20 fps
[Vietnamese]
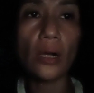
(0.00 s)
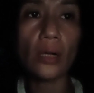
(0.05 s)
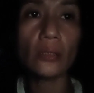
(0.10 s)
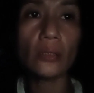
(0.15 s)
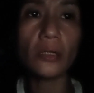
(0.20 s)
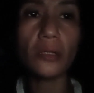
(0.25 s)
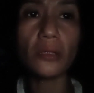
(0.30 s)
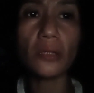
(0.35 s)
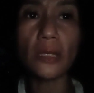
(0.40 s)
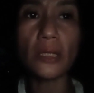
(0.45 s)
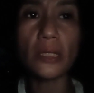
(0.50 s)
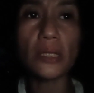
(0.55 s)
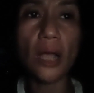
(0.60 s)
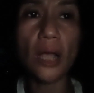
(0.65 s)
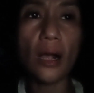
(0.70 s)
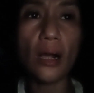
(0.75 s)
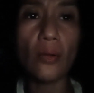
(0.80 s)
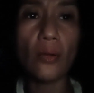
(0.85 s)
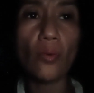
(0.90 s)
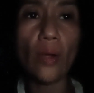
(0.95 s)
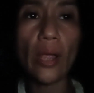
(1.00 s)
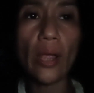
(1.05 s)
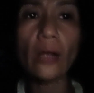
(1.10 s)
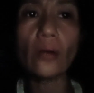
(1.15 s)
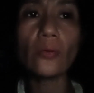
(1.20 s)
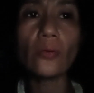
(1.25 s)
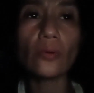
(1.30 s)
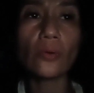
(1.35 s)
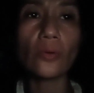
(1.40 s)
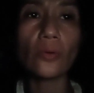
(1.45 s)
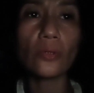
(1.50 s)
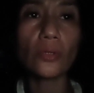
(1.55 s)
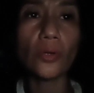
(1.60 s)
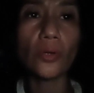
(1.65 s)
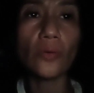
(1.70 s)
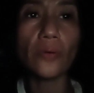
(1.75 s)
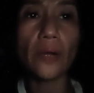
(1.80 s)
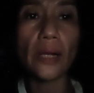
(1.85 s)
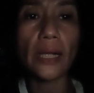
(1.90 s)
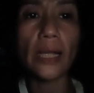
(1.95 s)
chứ ti sợ quá luôn cô
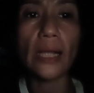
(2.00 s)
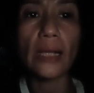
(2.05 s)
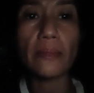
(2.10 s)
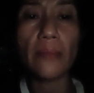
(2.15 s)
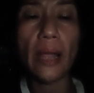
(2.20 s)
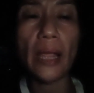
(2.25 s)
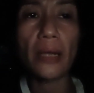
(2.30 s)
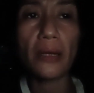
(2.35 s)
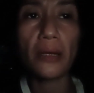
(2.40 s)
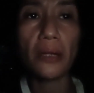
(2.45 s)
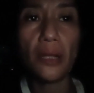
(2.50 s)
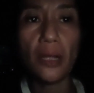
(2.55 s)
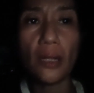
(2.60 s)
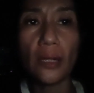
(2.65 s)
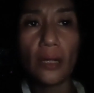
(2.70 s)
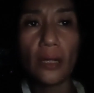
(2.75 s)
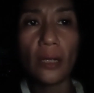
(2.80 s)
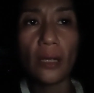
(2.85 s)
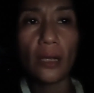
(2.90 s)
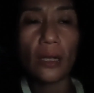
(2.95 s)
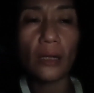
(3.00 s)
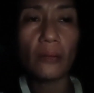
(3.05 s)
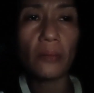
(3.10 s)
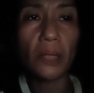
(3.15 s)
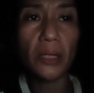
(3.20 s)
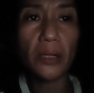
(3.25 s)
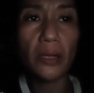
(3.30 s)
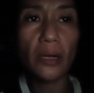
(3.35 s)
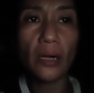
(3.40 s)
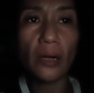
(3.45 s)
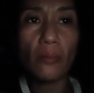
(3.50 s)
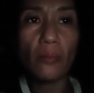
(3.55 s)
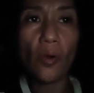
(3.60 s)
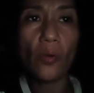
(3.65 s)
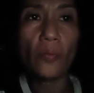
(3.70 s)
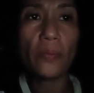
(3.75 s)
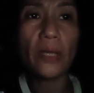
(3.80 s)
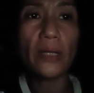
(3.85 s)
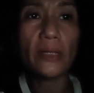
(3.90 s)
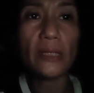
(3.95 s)
chú và các bạn à, bây giờ là một
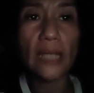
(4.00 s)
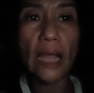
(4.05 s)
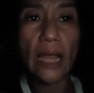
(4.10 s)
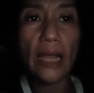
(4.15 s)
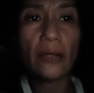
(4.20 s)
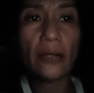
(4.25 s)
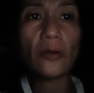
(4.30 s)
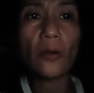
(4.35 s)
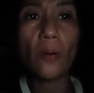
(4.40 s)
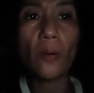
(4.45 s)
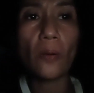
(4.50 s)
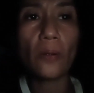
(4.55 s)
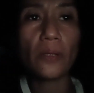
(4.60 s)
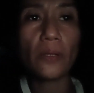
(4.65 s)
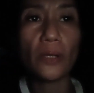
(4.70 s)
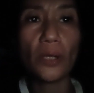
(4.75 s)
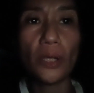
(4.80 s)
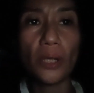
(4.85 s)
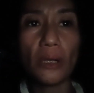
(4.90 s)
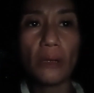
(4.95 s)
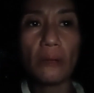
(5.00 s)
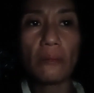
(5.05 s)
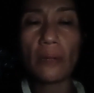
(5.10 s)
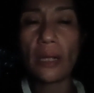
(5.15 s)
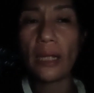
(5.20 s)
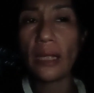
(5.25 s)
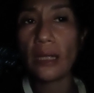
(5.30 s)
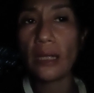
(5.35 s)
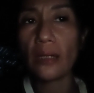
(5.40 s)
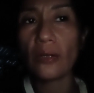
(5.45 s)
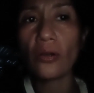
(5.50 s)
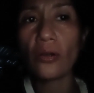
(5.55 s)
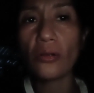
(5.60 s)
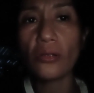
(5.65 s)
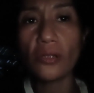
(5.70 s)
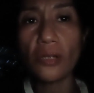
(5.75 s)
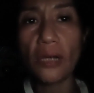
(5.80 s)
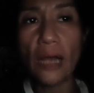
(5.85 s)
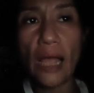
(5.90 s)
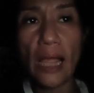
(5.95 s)
giờ sáng rồi mà có
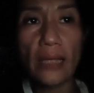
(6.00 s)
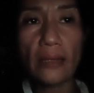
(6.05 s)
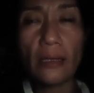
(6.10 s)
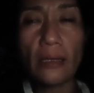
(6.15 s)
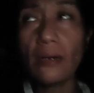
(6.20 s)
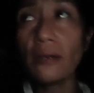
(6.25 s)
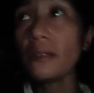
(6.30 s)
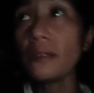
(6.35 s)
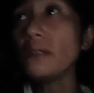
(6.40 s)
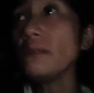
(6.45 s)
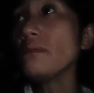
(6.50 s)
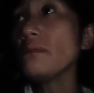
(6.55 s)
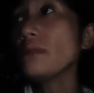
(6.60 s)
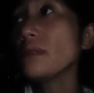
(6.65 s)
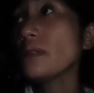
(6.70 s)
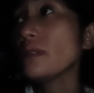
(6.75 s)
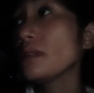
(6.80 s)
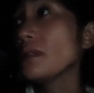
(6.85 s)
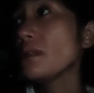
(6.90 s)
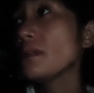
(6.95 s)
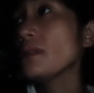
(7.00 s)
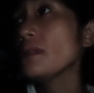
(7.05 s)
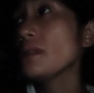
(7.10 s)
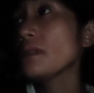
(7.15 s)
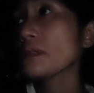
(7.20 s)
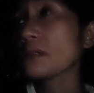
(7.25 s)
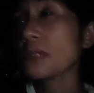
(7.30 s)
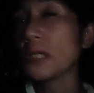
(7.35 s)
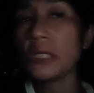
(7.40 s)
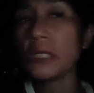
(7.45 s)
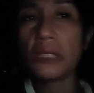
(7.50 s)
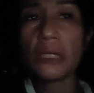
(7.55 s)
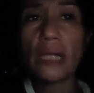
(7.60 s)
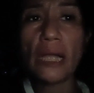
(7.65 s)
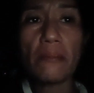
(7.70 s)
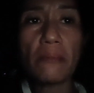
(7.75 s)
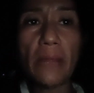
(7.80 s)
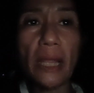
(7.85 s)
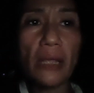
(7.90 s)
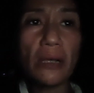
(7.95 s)
người lạ tới thì
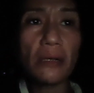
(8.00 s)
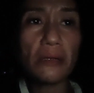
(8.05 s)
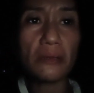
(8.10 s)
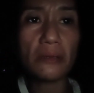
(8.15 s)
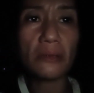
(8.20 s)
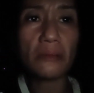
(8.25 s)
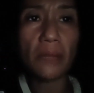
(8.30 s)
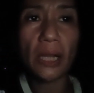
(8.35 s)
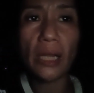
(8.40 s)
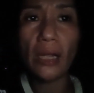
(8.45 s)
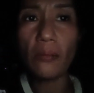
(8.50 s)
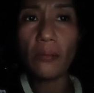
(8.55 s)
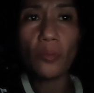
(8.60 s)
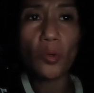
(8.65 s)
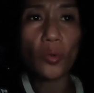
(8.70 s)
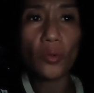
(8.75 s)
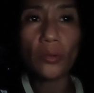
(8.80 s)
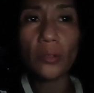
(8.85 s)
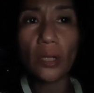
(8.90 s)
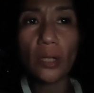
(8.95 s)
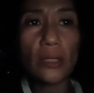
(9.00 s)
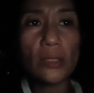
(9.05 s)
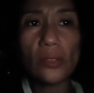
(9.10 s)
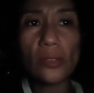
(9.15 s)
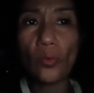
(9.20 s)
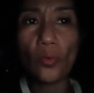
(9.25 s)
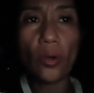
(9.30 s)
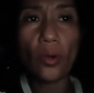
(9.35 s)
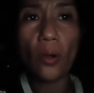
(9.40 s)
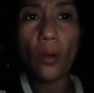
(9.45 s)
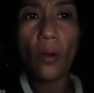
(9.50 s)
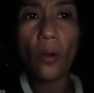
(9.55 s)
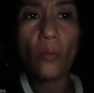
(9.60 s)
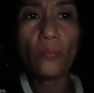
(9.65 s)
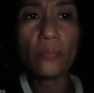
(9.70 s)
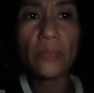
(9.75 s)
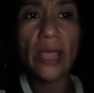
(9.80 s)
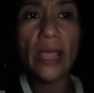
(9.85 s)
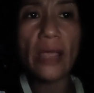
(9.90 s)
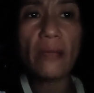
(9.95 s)
các bé ở mái ấm của tây sủa
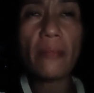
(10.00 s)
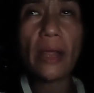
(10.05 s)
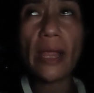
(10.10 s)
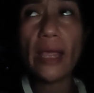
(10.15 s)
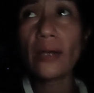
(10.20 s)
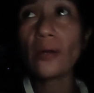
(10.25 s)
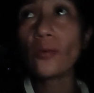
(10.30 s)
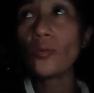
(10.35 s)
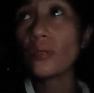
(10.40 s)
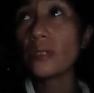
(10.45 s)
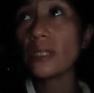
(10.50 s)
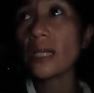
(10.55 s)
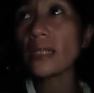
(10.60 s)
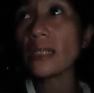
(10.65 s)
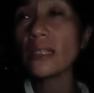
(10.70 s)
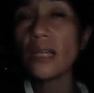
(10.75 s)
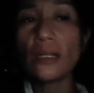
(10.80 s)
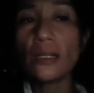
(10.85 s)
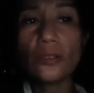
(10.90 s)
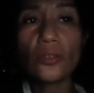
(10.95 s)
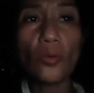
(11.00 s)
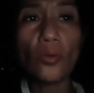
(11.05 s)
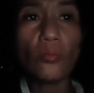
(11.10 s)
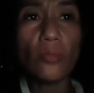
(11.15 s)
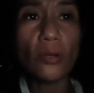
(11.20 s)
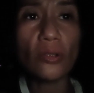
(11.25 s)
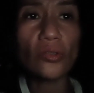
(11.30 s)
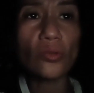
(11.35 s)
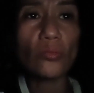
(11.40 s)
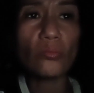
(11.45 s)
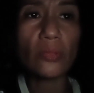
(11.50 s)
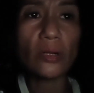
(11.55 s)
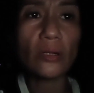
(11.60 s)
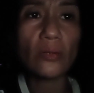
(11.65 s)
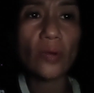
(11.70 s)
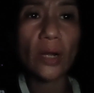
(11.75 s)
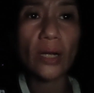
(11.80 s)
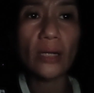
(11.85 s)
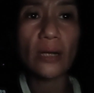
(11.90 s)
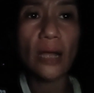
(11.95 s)
ồn dã man luôn chắc dân chúng ở xung
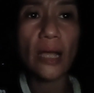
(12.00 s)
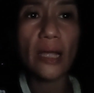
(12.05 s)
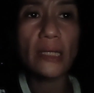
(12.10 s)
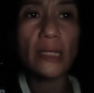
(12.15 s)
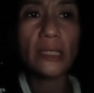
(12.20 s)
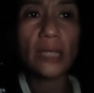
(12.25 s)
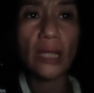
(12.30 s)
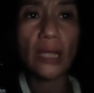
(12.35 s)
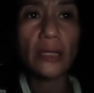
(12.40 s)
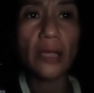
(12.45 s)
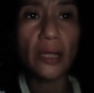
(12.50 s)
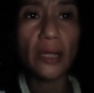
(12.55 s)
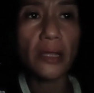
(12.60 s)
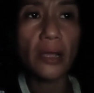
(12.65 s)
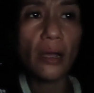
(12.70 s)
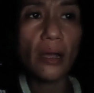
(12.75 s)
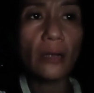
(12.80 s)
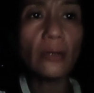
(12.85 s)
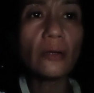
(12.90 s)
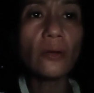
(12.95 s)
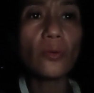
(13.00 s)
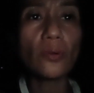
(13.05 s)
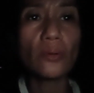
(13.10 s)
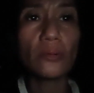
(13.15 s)
quanh đây sẽ dậy hết luôn